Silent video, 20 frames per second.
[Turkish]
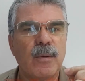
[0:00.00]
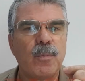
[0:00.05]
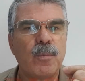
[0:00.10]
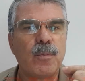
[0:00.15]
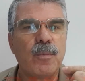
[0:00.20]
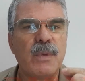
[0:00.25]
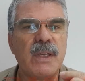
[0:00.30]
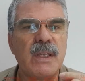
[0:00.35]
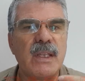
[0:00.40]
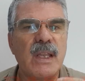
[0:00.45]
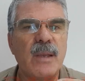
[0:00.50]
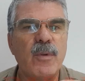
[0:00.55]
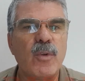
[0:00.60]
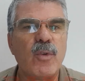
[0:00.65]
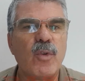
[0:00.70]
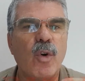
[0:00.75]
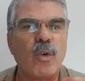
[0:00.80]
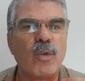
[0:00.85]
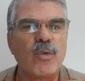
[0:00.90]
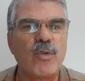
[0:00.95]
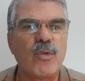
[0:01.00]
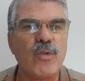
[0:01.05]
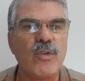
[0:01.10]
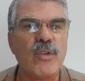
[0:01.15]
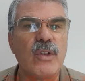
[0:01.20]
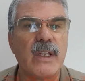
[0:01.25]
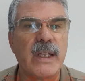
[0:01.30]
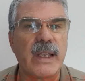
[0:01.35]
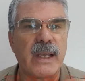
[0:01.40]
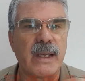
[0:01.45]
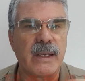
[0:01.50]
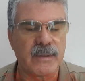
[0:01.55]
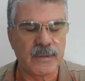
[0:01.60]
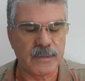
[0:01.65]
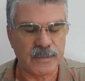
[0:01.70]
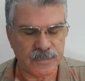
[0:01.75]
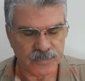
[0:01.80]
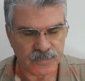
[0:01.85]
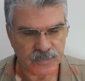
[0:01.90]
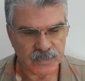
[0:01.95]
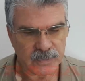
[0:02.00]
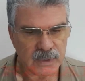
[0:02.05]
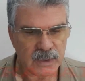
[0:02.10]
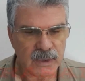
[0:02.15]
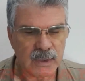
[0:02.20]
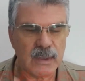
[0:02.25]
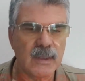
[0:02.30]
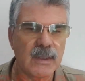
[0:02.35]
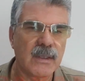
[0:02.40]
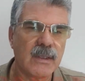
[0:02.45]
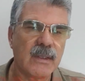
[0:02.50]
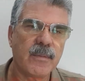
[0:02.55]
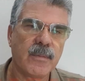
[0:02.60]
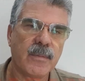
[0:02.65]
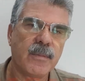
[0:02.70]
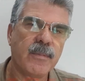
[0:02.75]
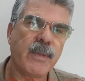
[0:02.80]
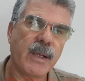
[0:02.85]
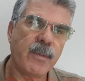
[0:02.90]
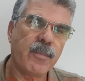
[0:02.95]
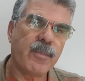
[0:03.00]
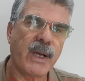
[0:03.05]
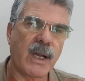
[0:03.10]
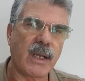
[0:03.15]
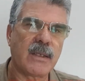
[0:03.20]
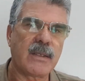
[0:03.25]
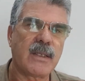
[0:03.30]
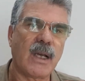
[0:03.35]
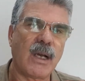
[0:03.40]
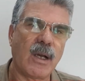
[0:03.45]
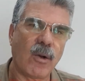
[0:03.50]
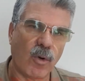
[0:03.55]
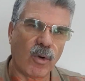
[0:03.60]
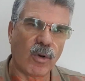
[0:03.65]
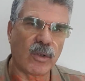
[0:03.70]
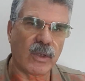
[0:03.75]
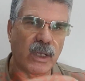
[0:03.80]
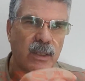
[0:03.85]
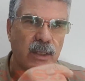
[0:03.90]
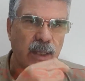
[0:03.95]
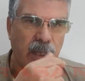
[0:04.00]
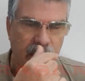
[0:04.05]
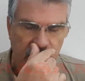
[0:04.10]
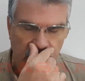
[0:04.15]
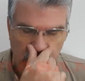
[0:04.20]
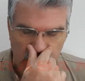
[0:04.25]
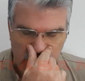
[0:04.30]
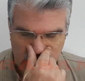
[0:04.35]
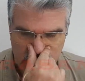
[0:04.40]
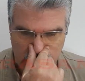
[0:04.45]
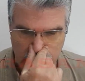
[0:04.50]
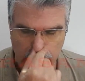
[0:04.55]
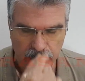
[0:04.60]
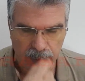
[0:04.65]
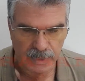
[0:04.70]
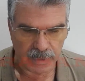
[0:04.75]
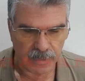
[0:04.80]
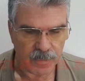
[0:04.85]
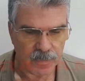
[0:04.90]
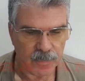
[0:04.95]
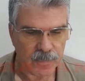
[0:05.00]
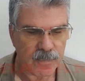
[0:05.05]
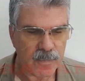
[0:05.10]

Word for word: Midemi korusun diye. Ben biraz daha oradan da esinlendim.